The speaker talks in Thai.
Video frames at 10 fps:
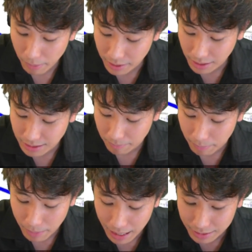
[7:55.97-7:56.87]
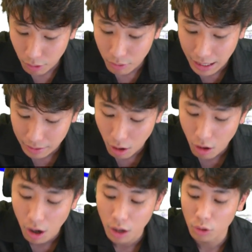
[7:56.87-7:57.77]
งั้นแปลว่าพี่ก็จับมามาเท่า
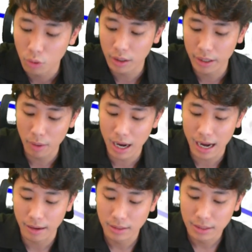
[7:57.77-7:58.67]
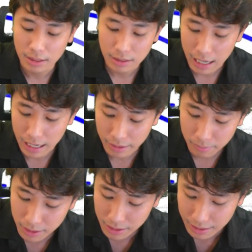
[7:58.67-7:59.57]
กันพร้อมเลยว่า
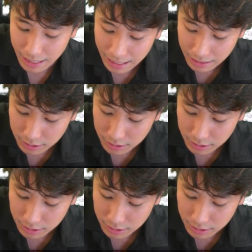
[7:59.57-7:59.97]
อันนี้พี่ก็